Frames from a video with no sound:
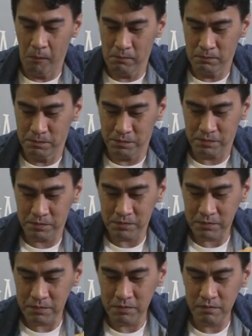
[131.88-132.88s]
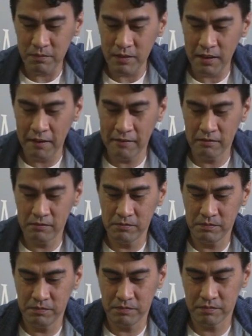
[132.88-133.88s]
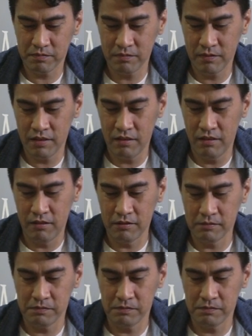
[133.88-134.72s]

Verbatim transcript: How about current TV show obsession?